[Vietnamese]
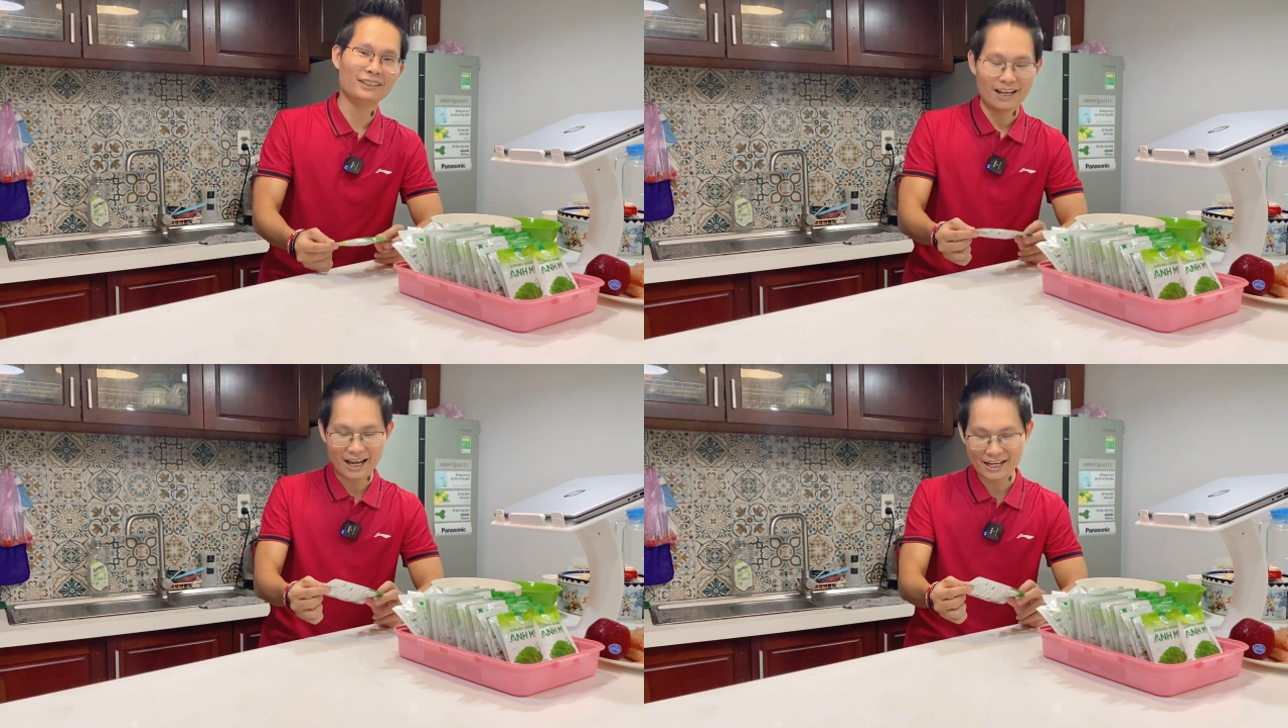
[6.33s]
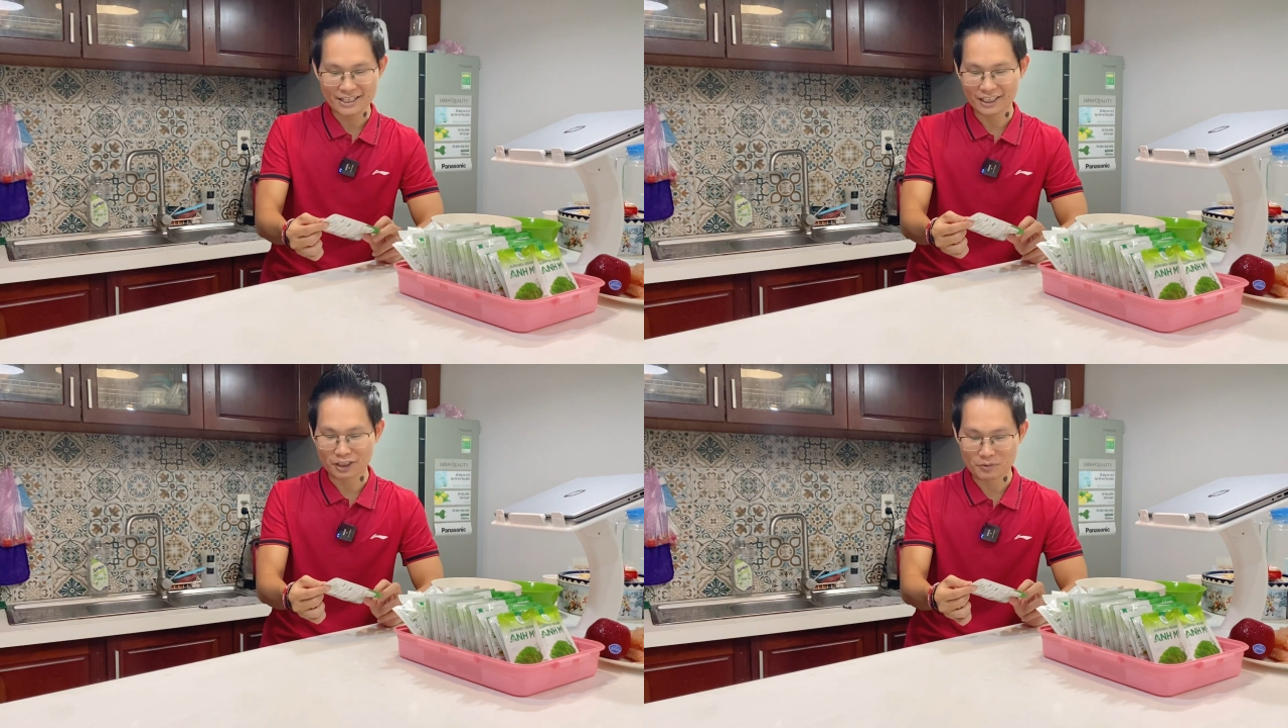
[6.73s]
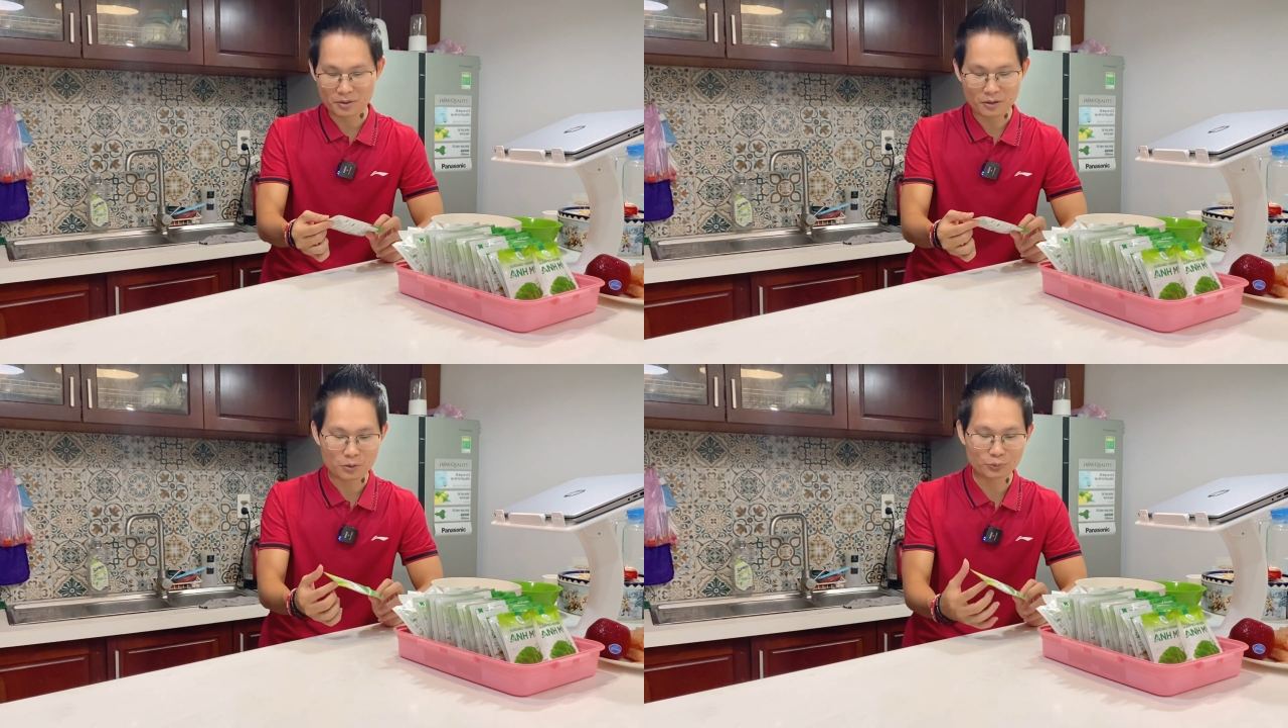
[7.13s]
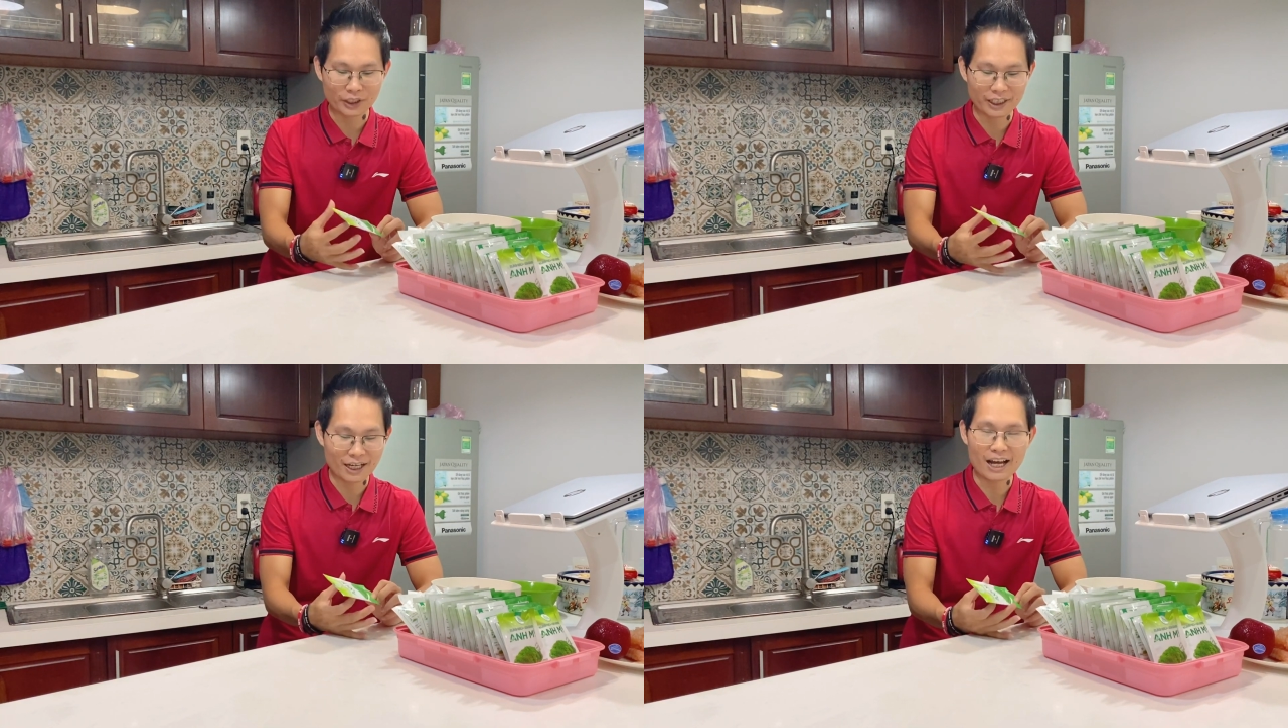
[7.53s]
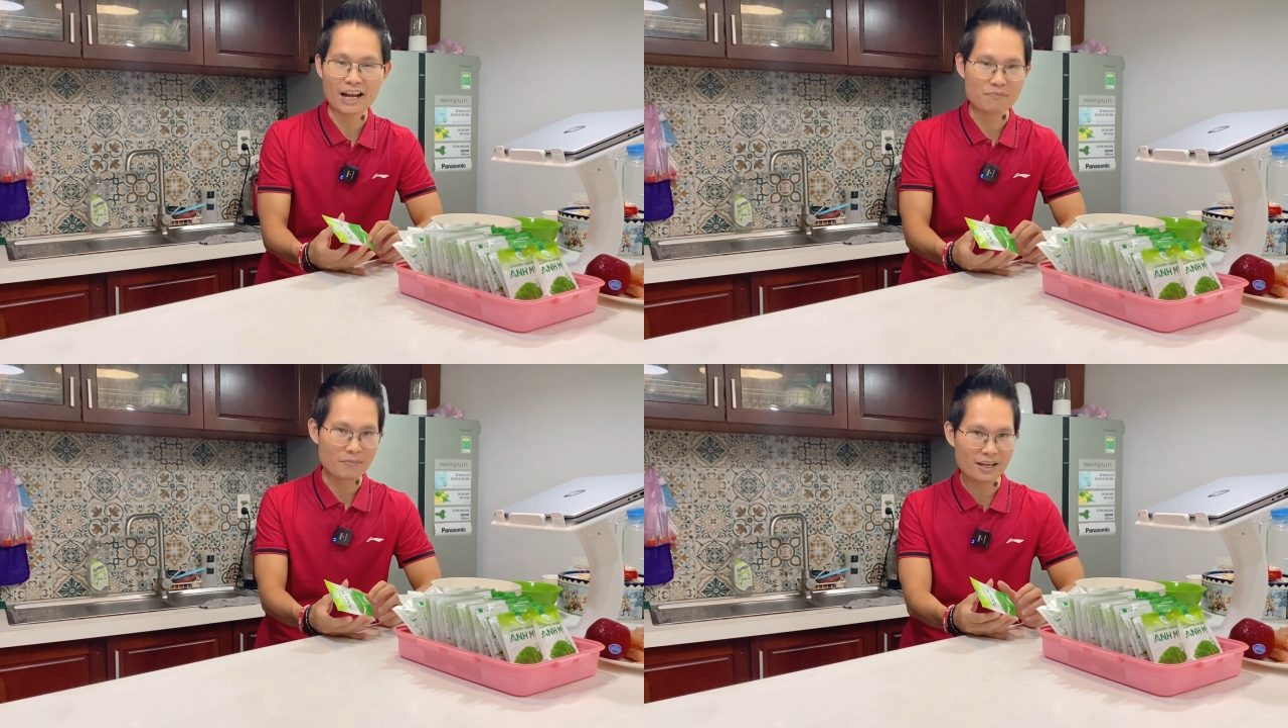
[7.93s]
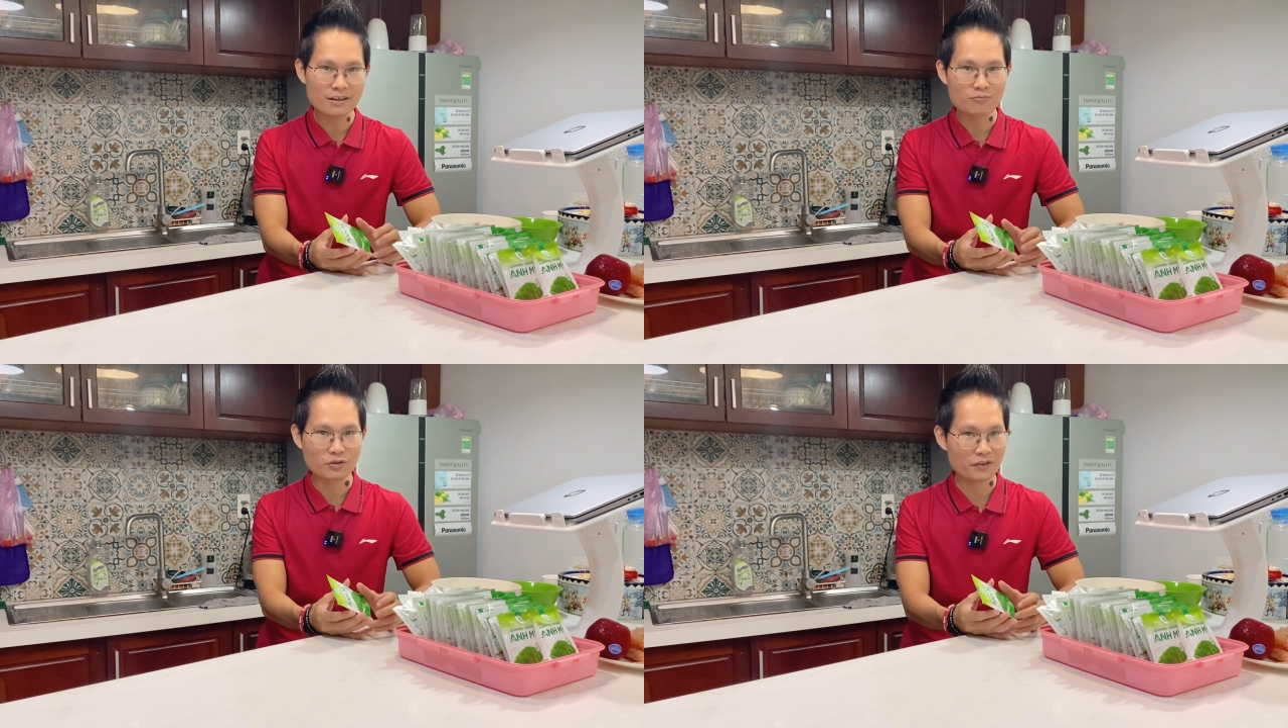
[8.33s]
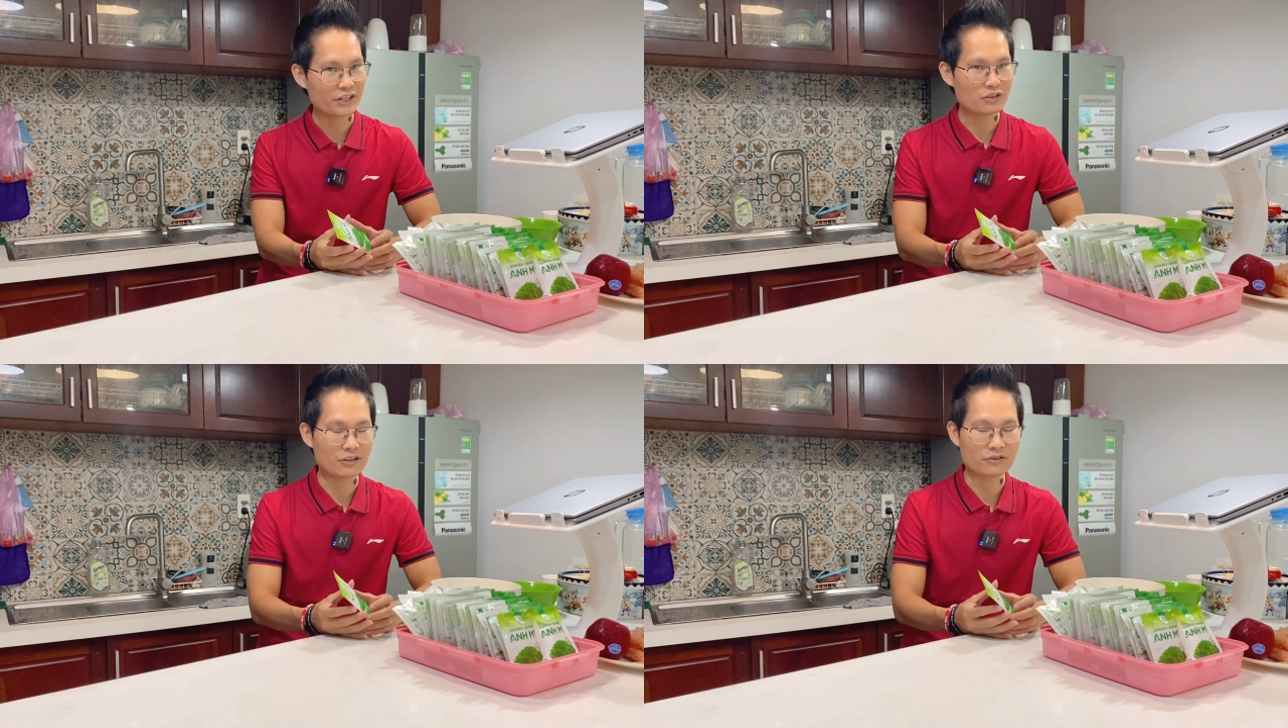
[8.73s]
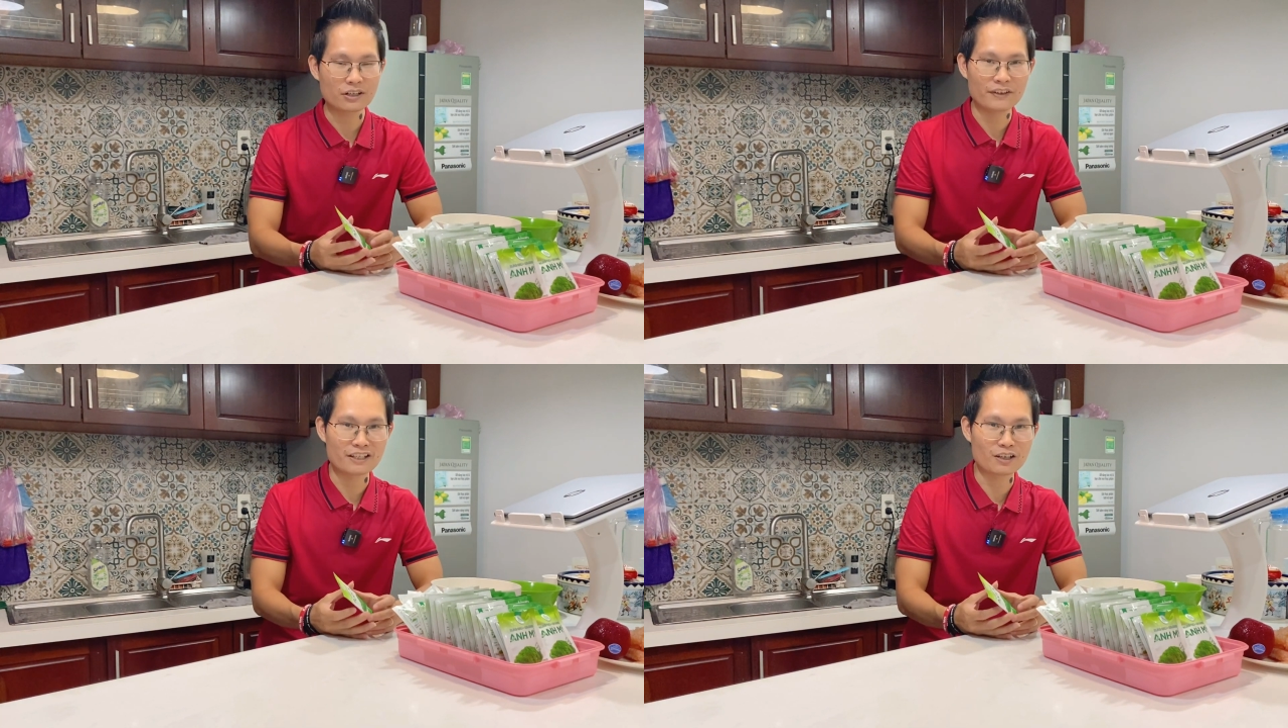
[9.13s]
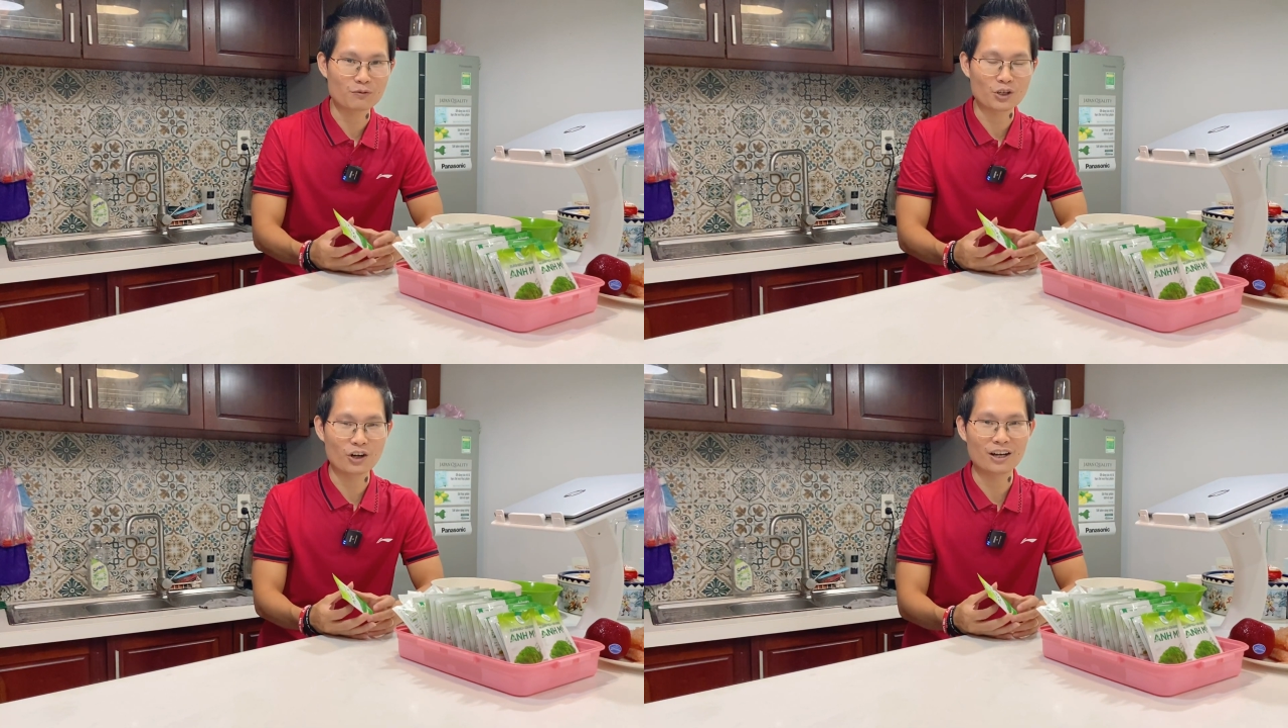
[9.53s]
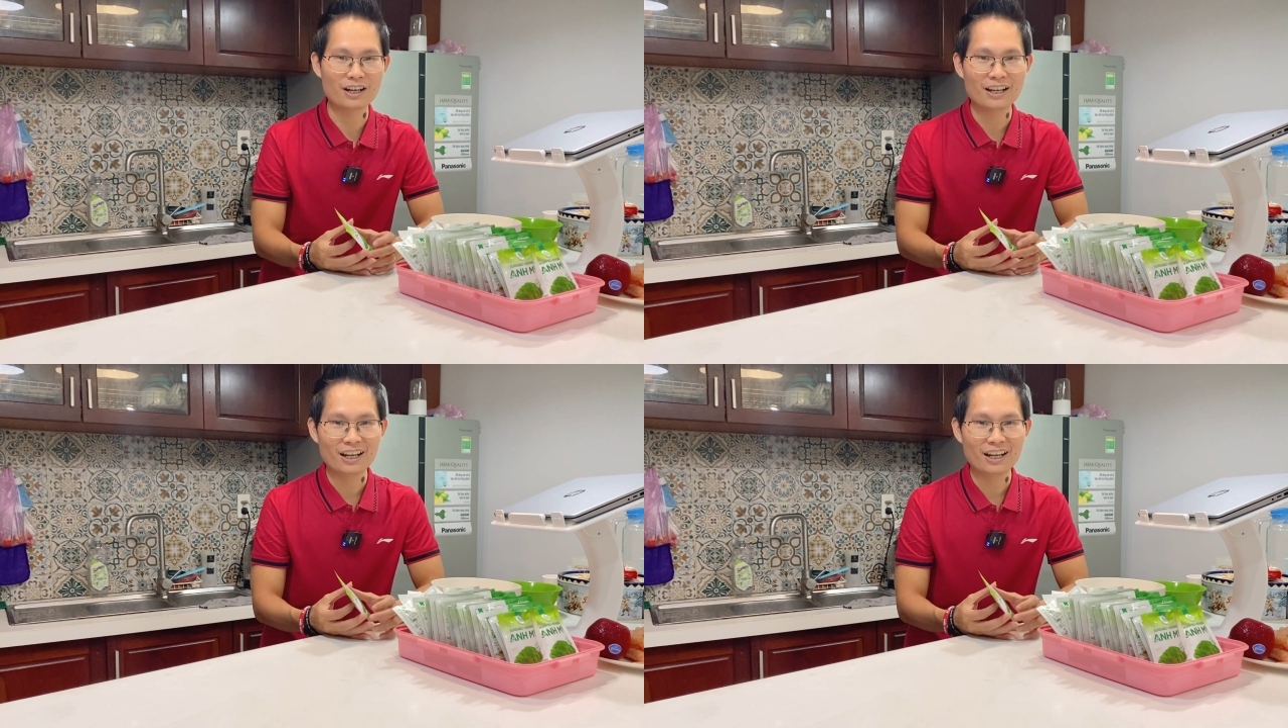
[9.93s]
hai anh chị tổng giám đốc công ty à, Anh Mỹ, một đơn vị sản xuất về rong nho,